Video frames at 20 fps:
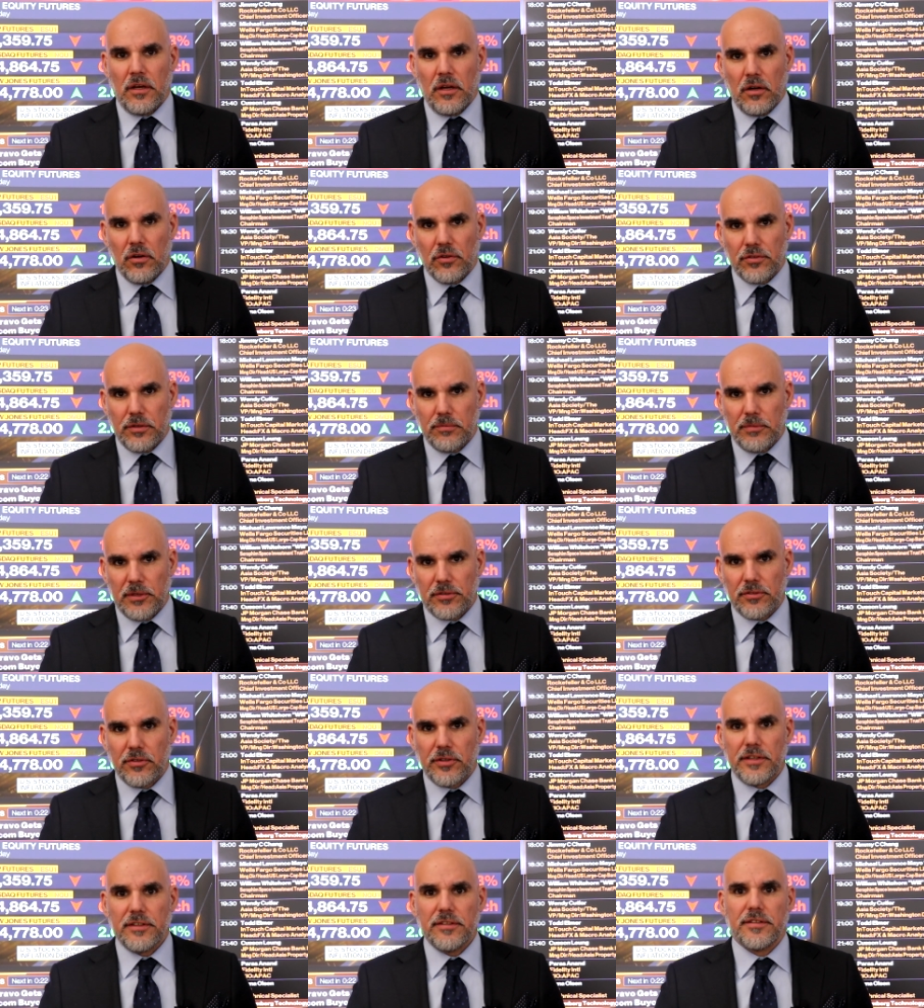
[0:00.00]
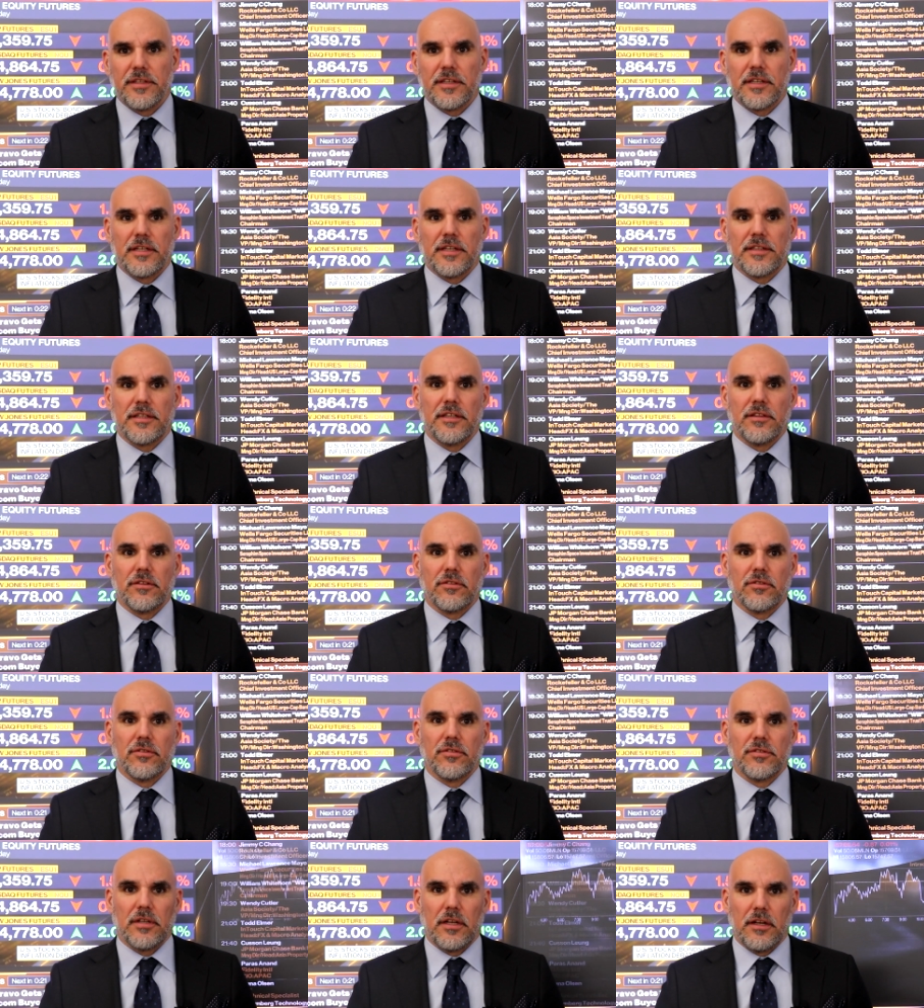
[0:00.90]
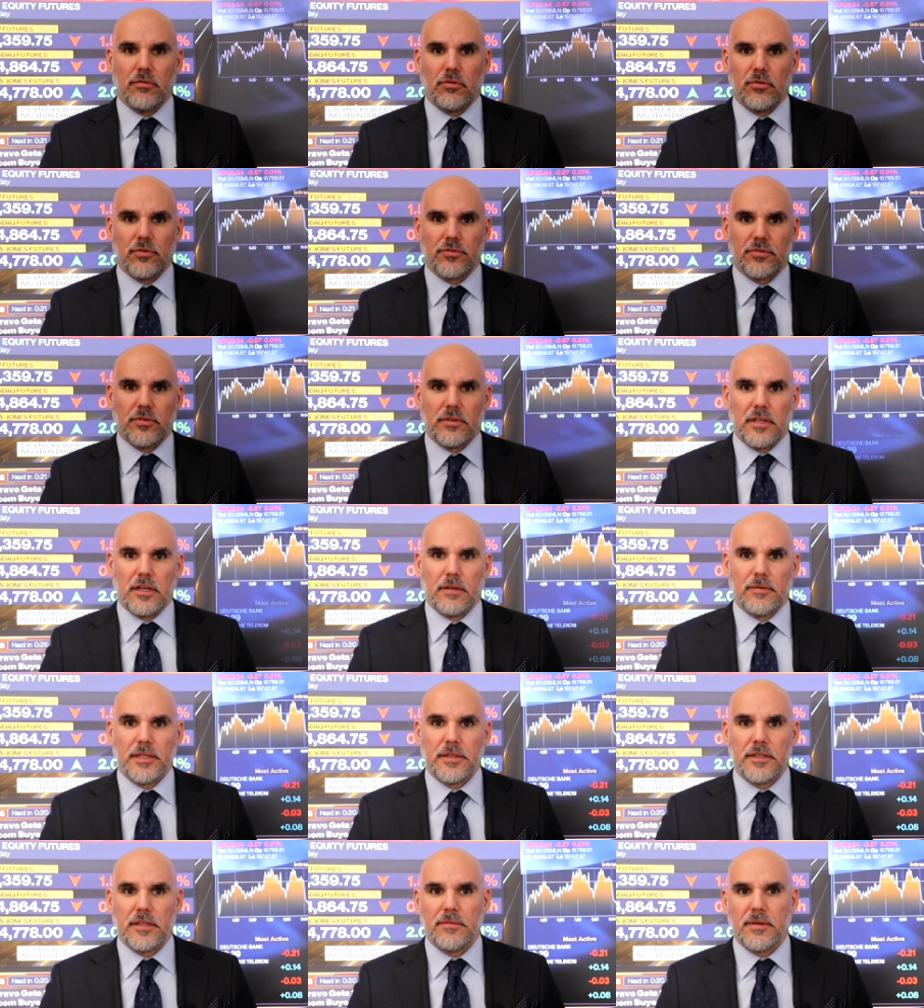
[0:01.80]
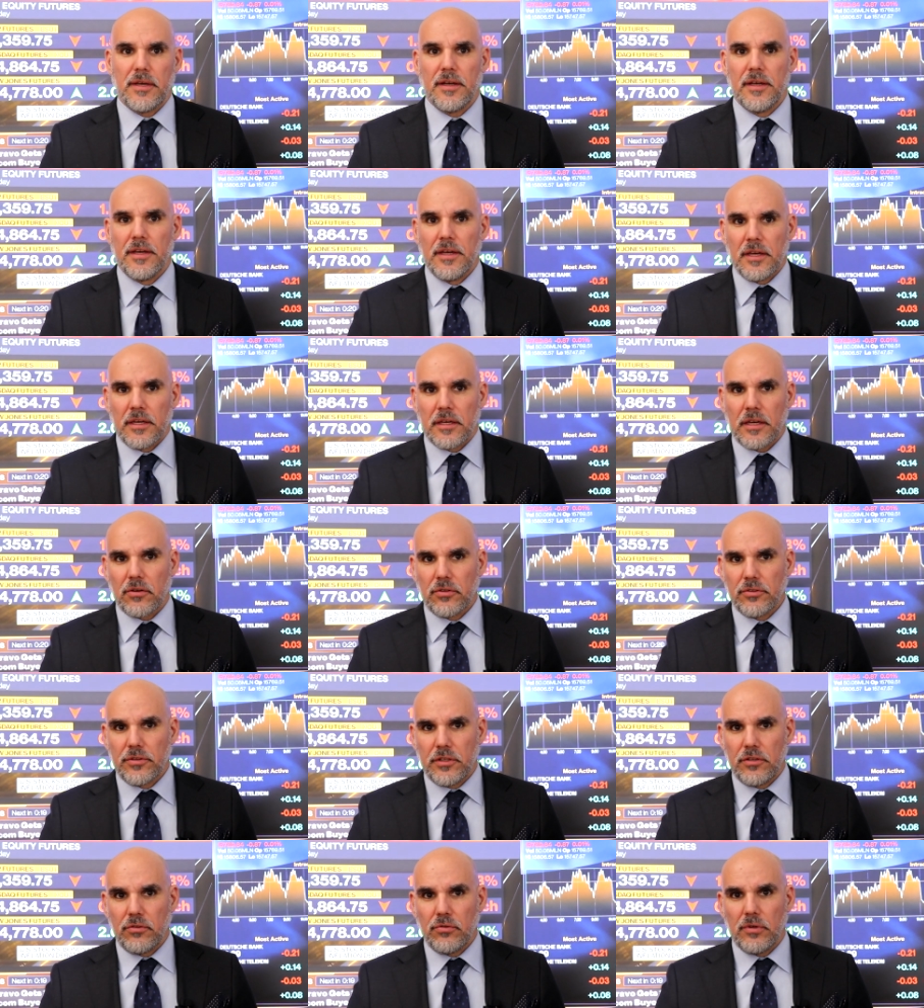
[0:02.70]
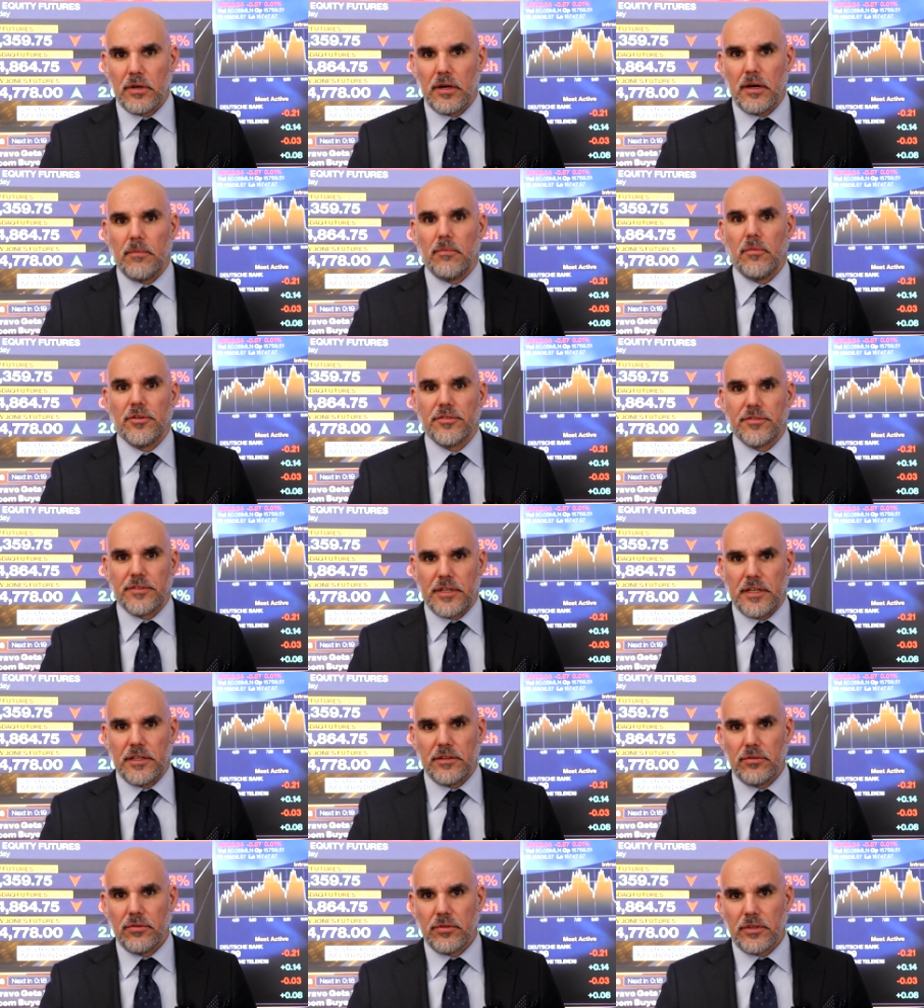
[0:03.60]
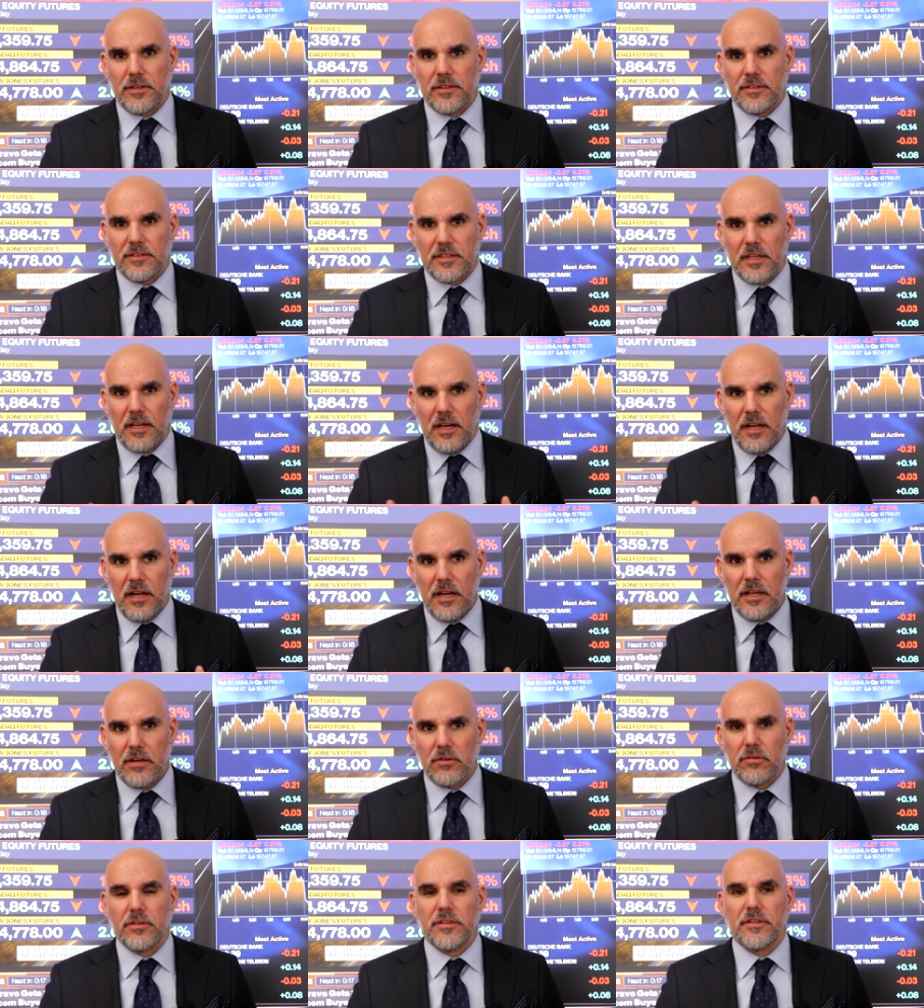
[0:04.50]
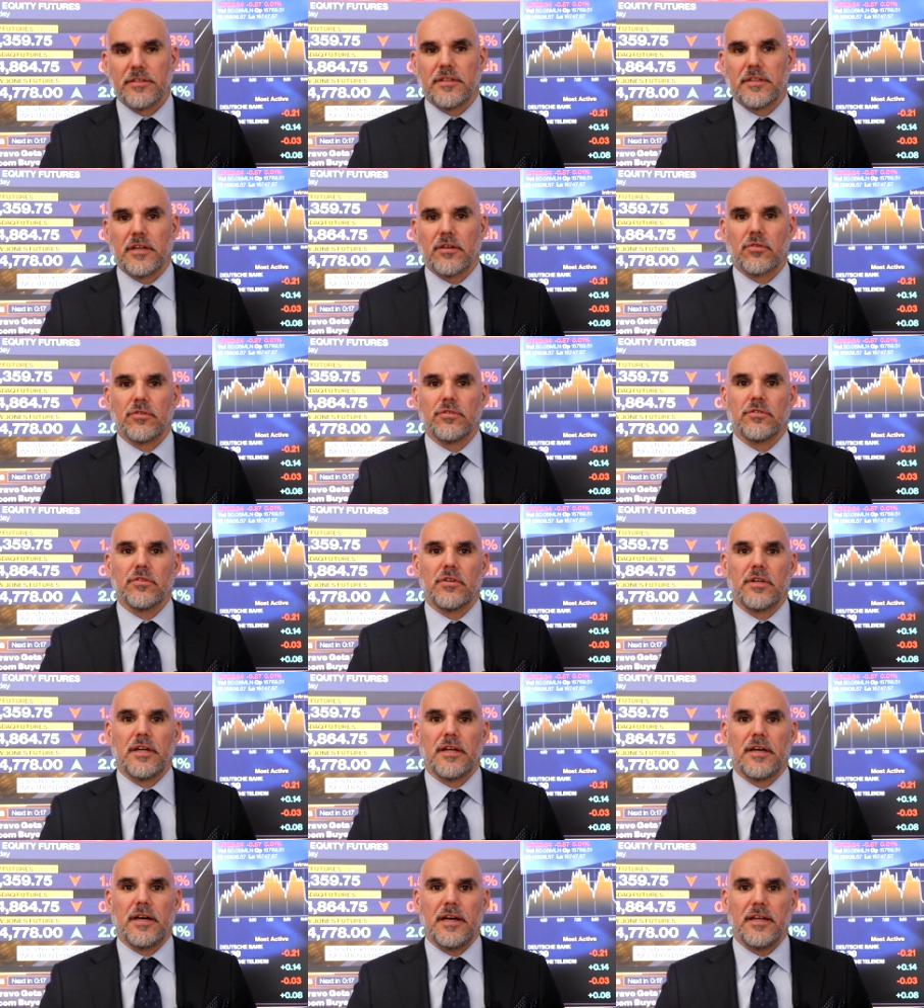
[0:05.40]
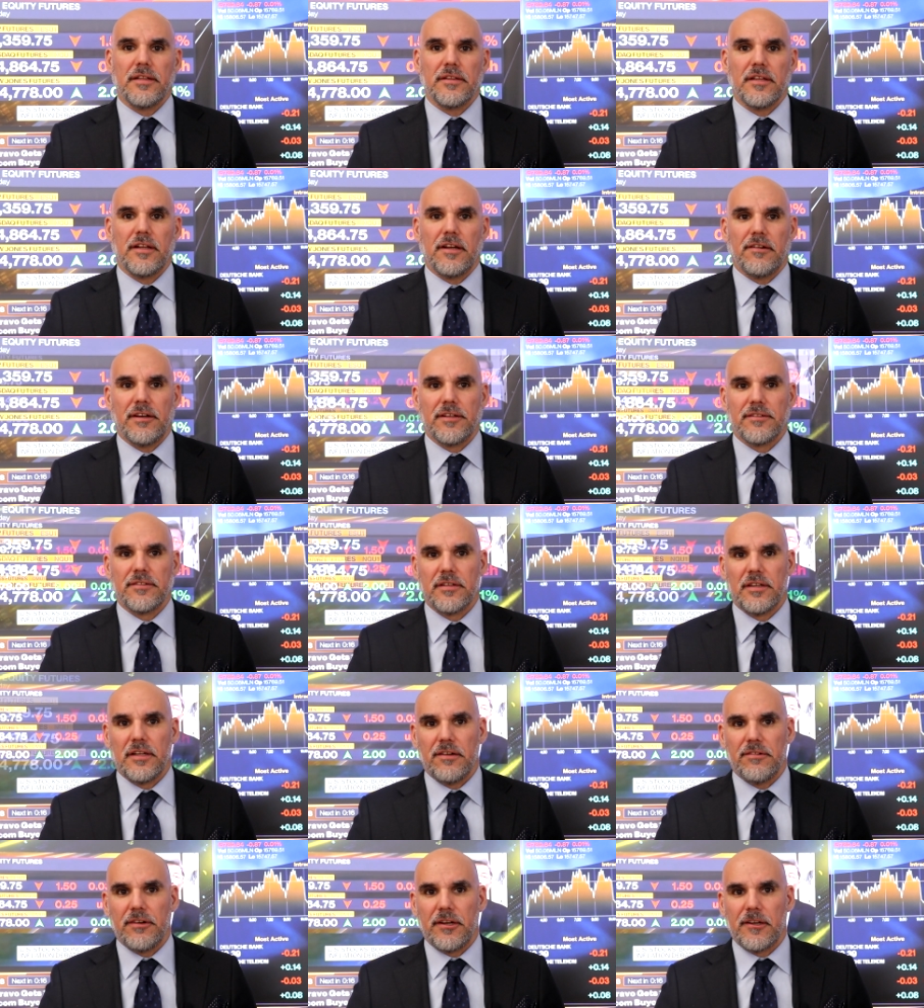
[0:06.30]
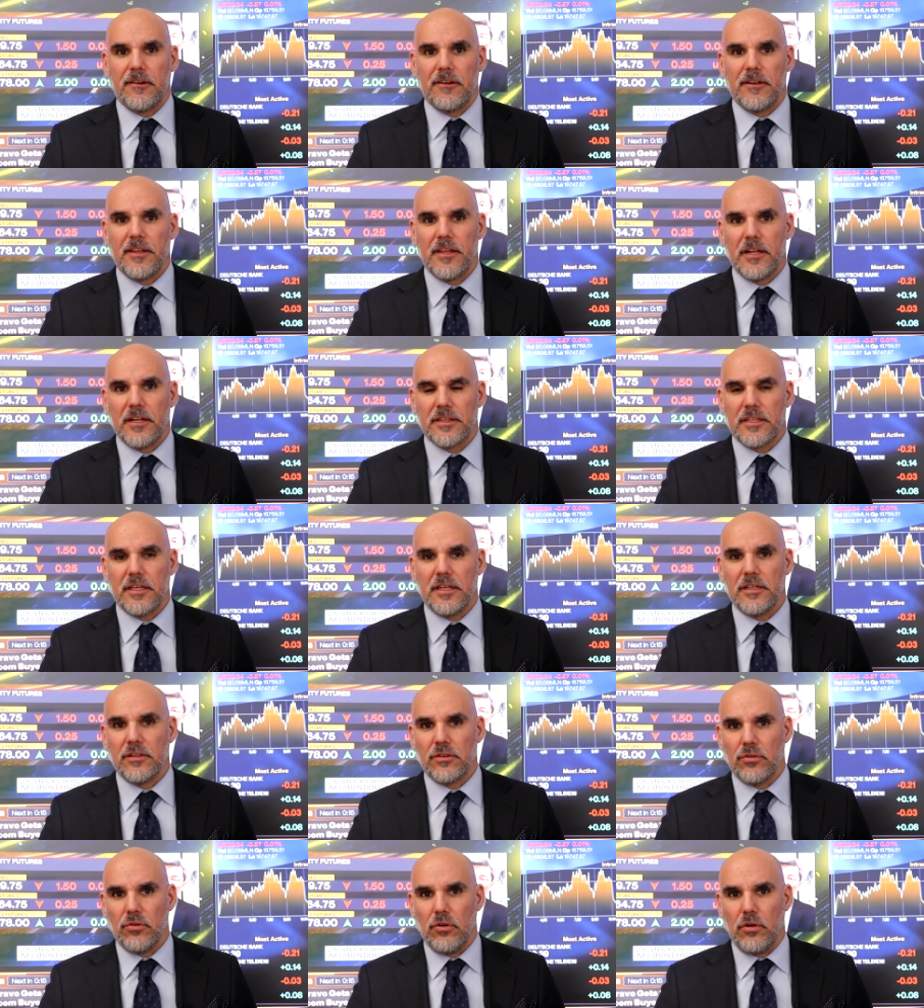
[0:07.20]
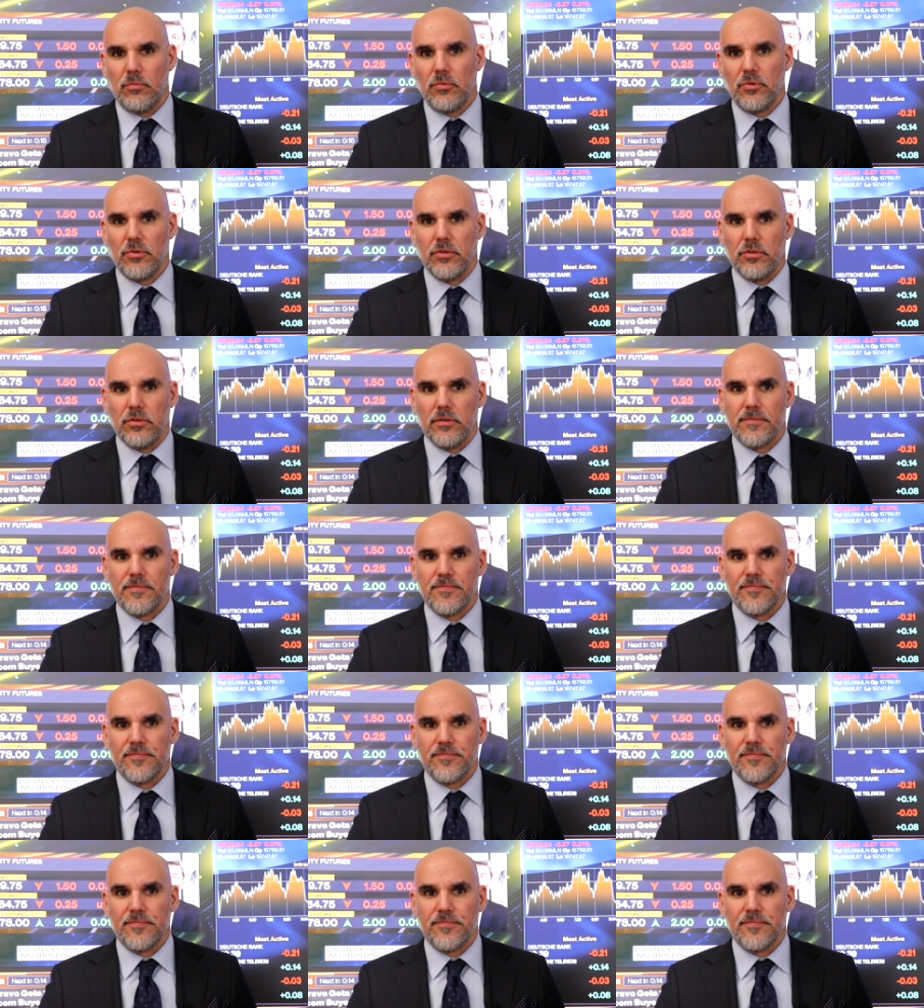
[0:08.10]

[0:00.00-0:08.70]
Los inversores siguen atentos a la evolución de la pandemia, que continúa mostrando que está lejos de estar controlada ante el avance de la variable Delta en todo el mundo.